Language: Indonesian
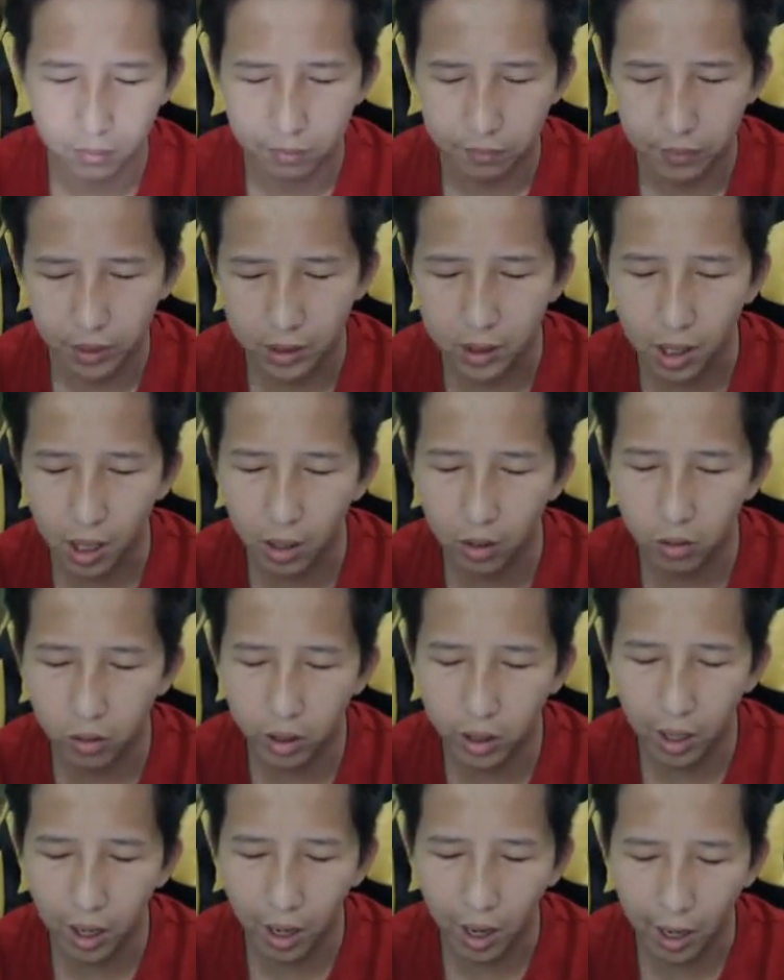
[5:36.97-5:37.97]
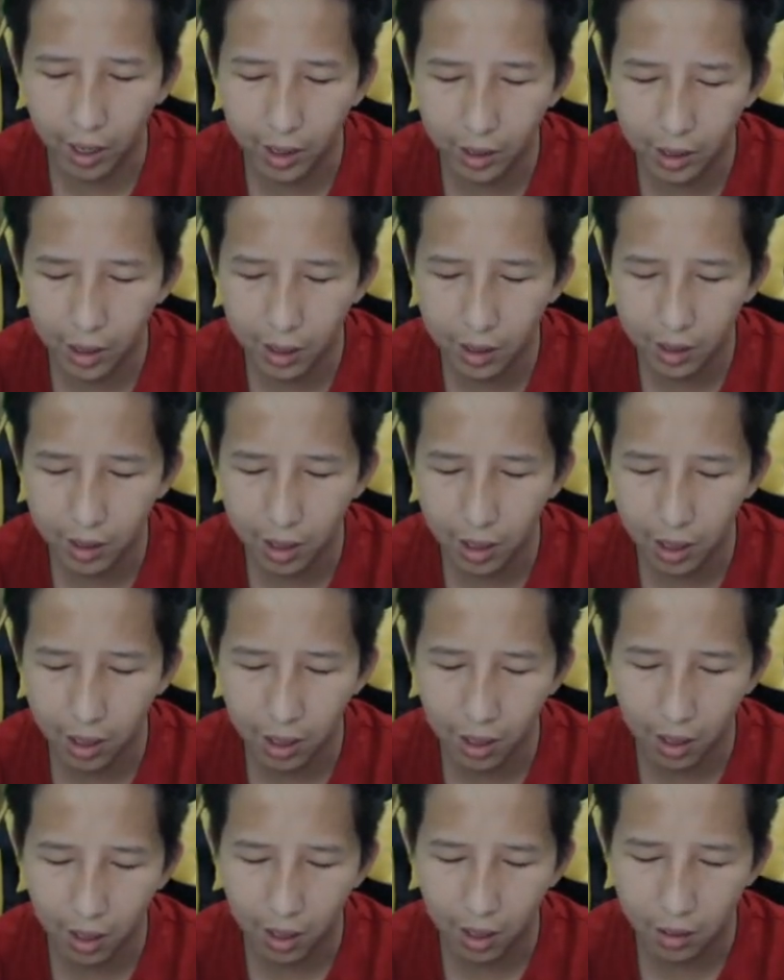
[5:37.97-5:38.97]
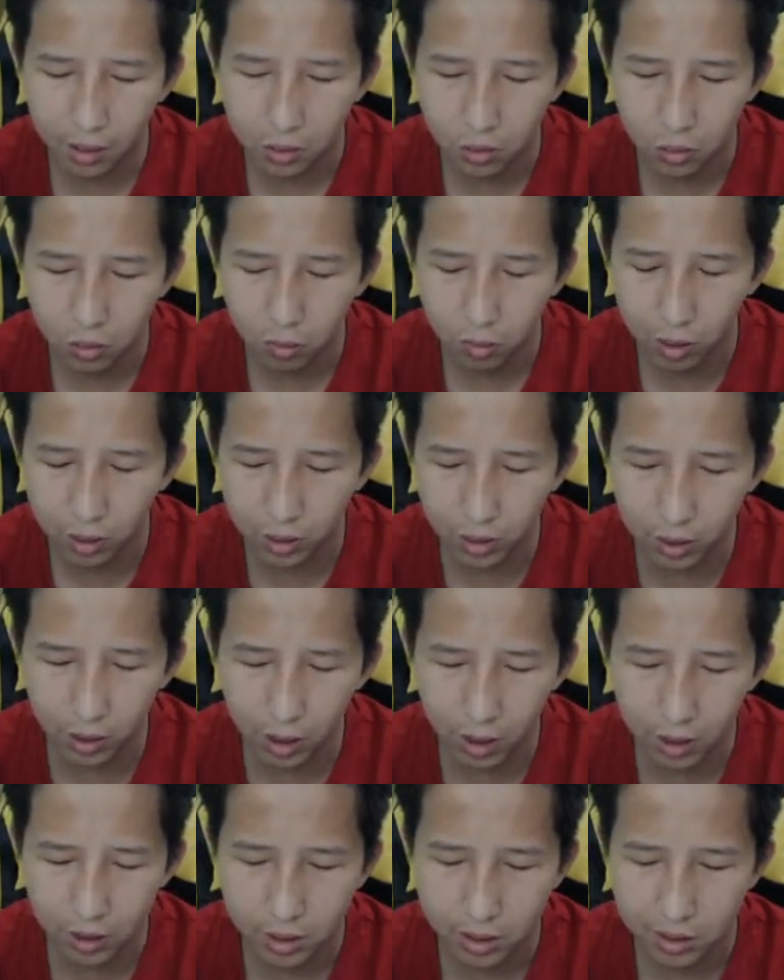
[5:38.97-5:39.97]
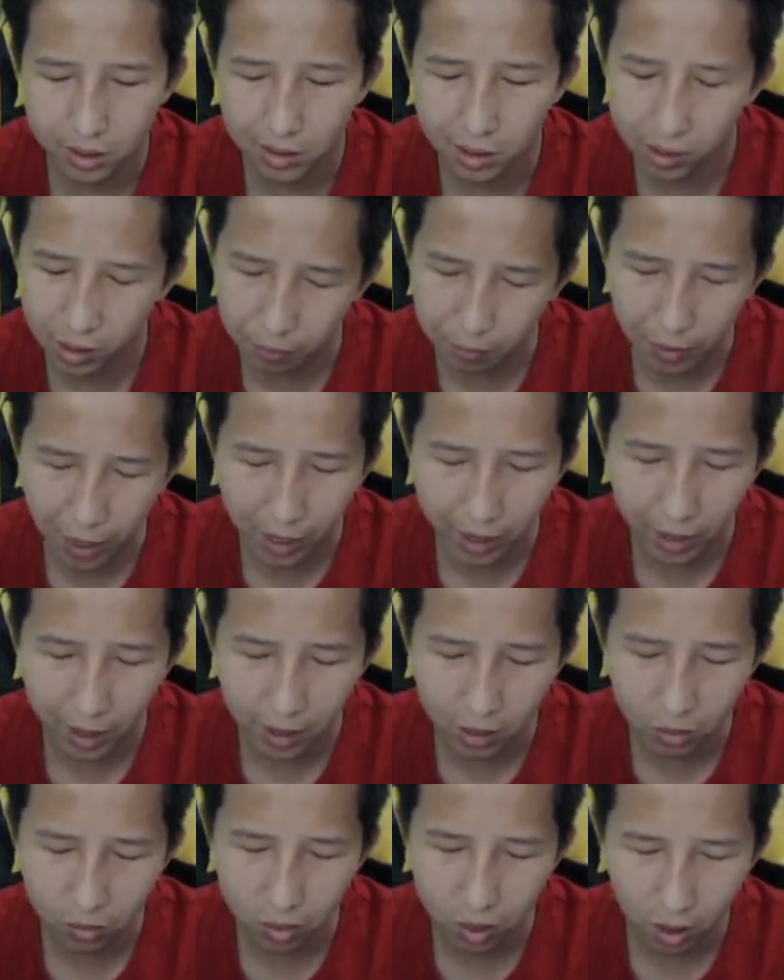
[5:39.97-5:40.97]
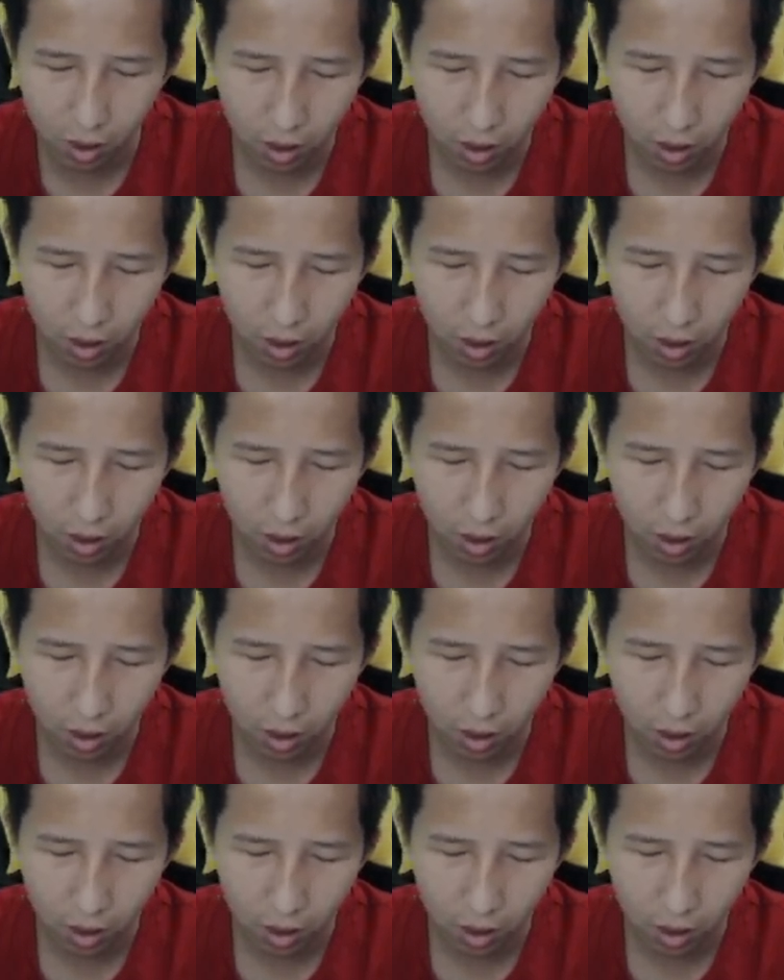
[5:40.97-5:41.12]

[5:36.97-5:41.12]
pas kalian udah nyalain kalian jangan langsung berhenti guys tetap lari aja udah